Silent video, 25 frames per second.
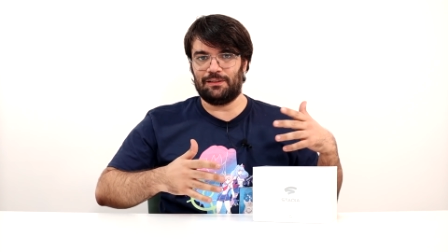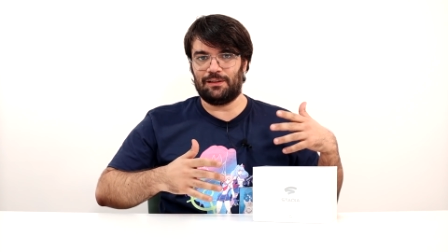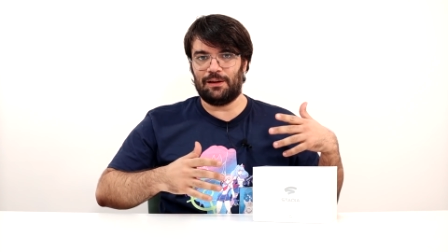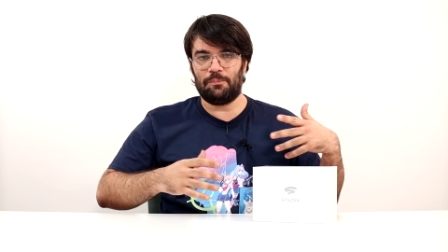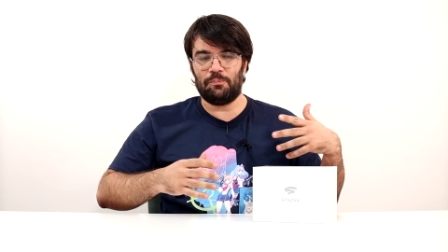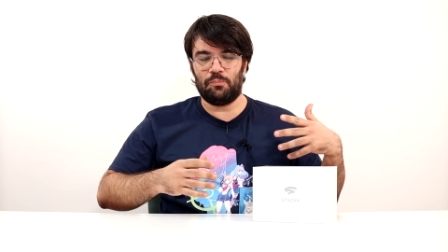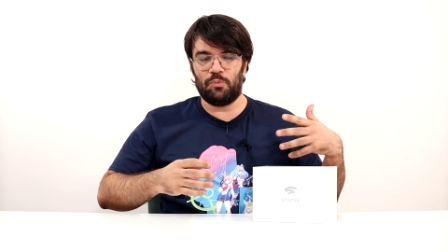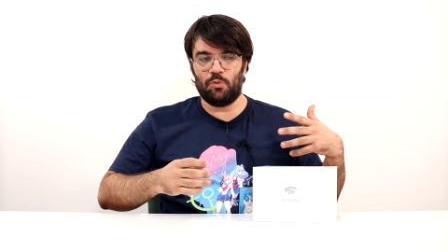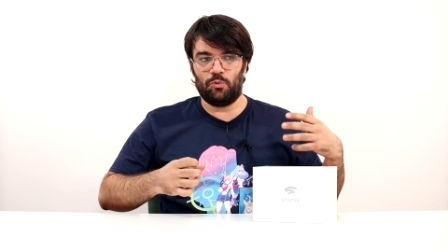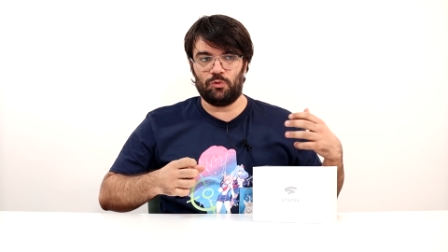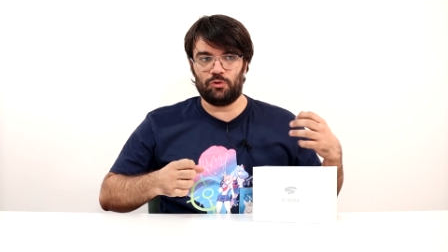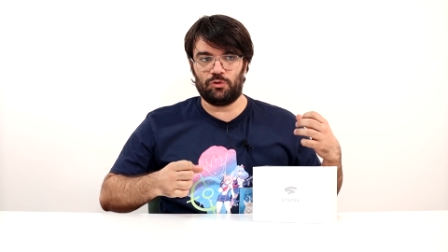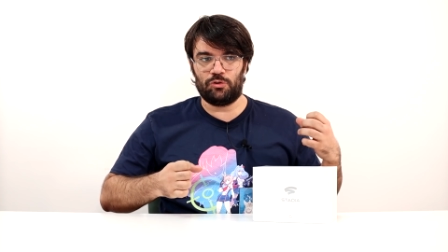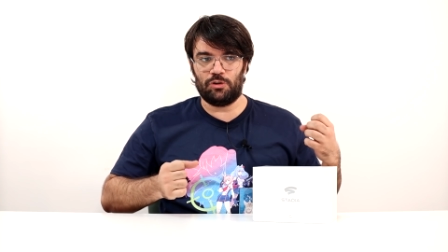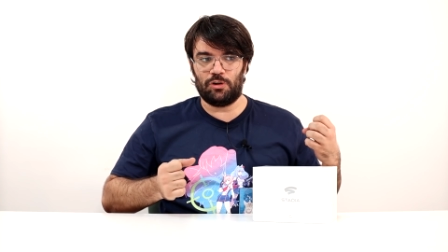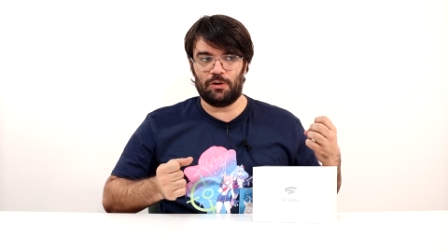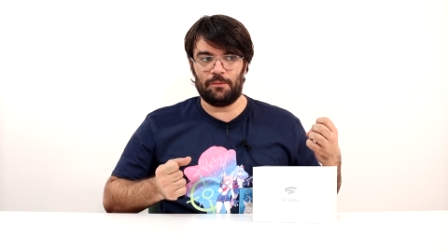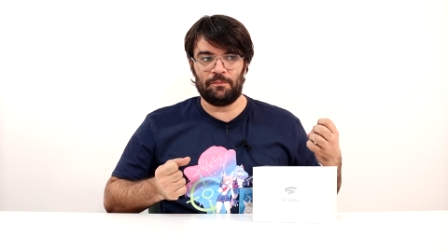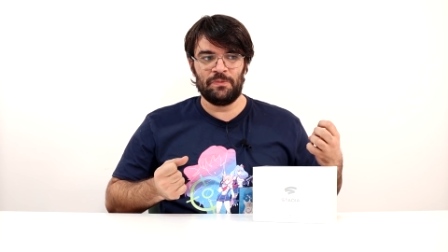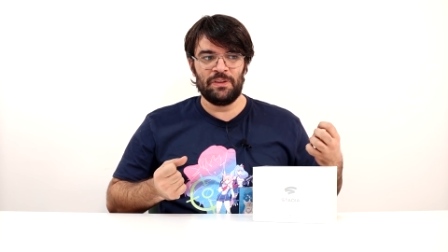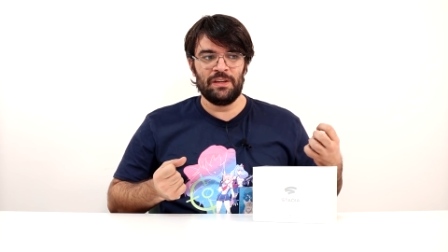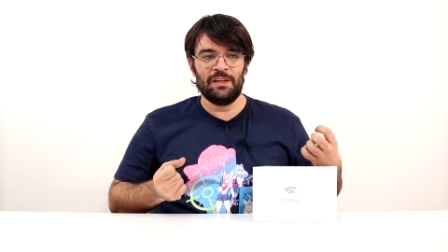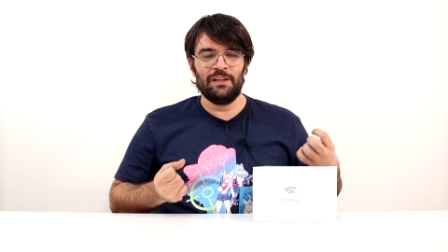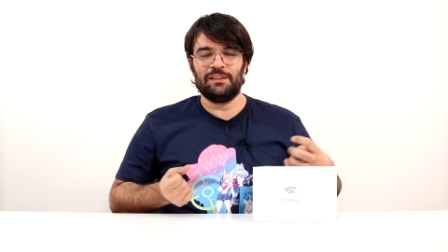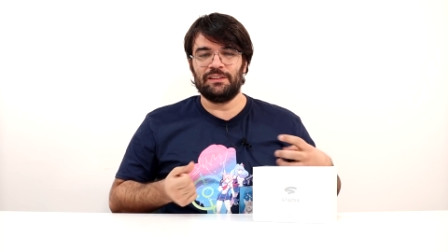
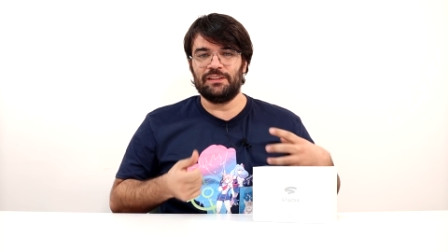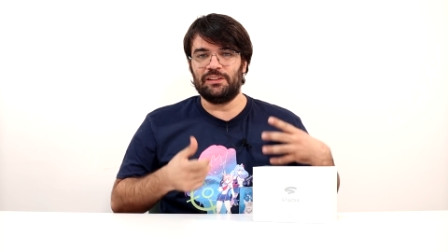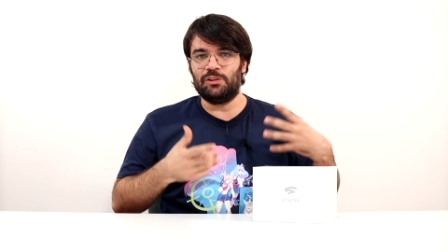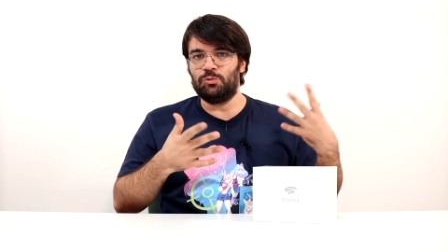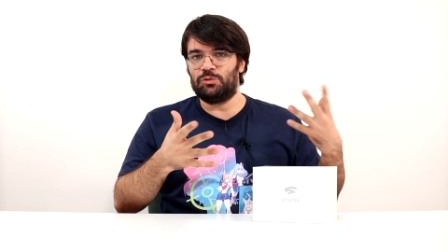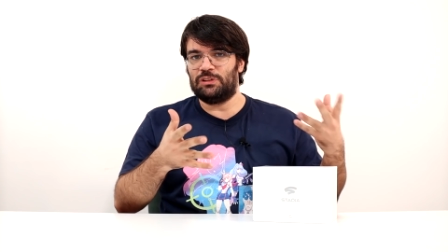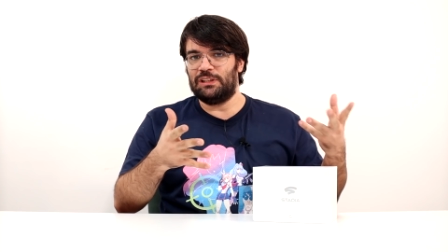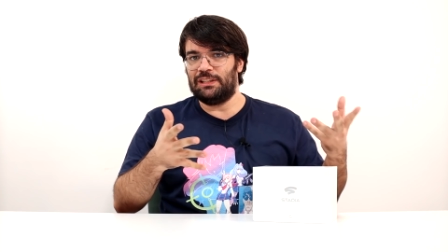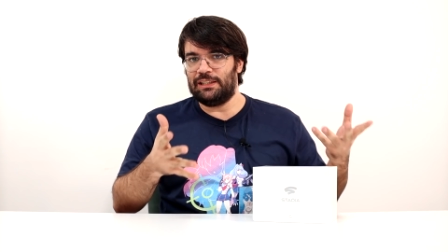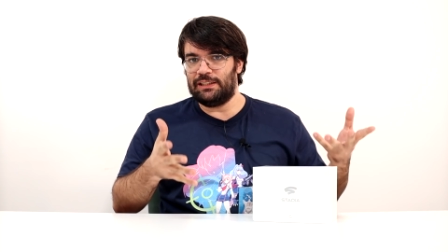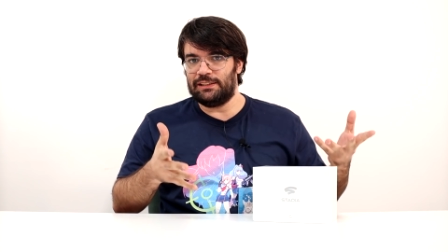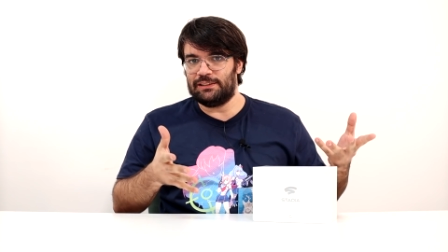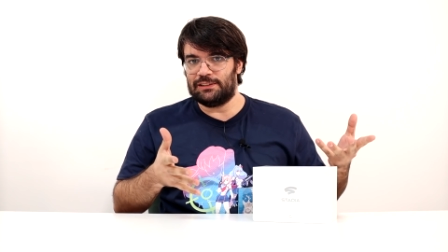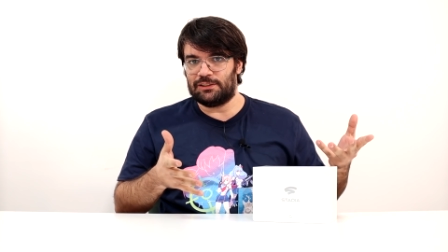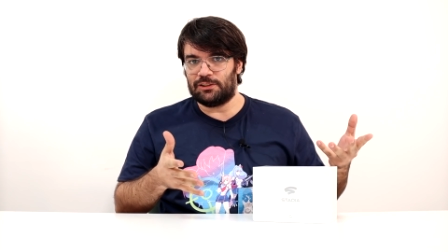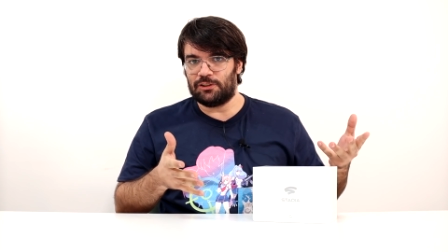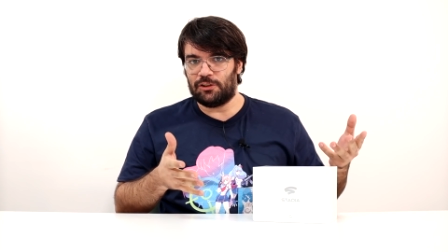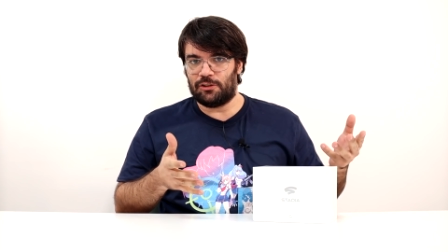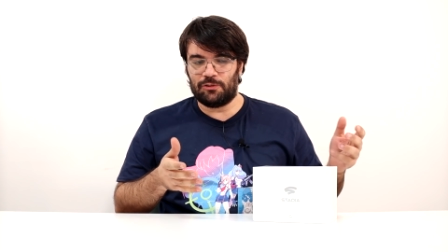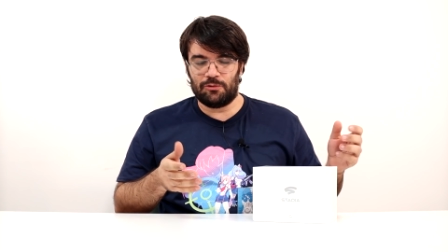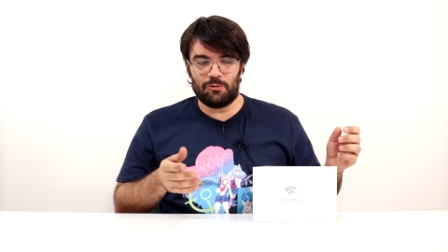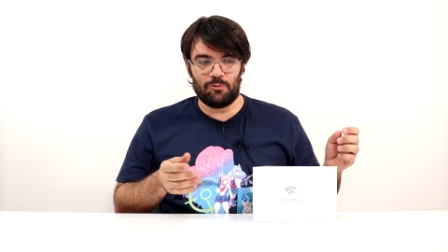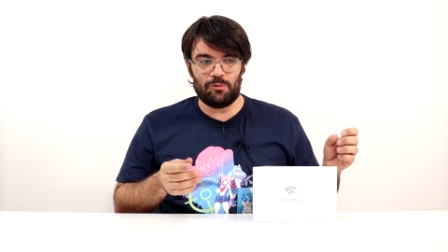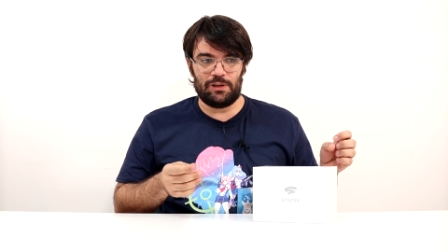appunto di utilizzo,